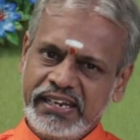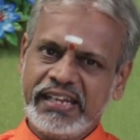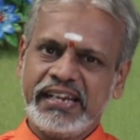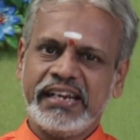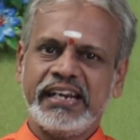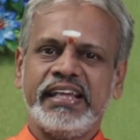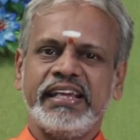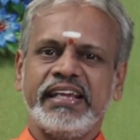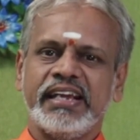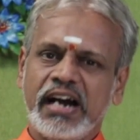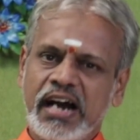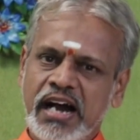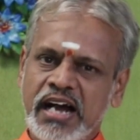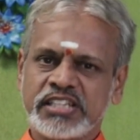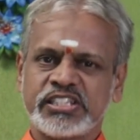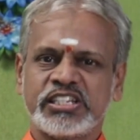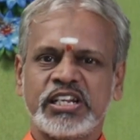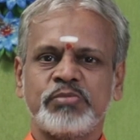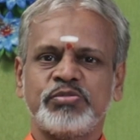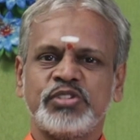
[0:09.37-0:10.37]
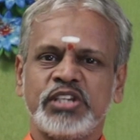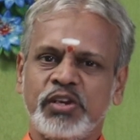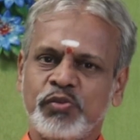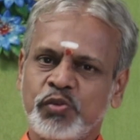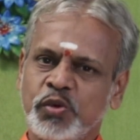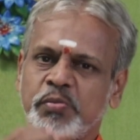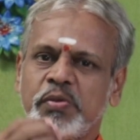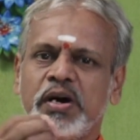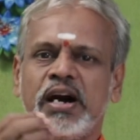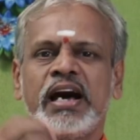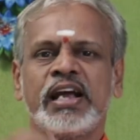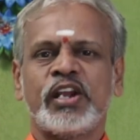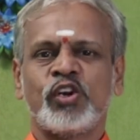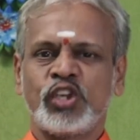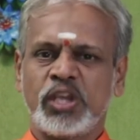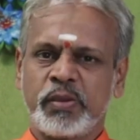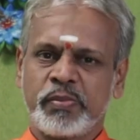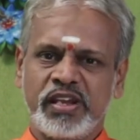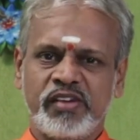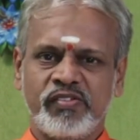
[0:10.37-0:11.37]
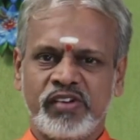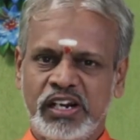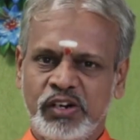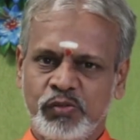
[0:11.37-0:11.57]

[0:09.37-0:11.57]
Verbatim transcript: நேர்களை ஆசனம் செய்வோம் ஆரோக்கியமாய்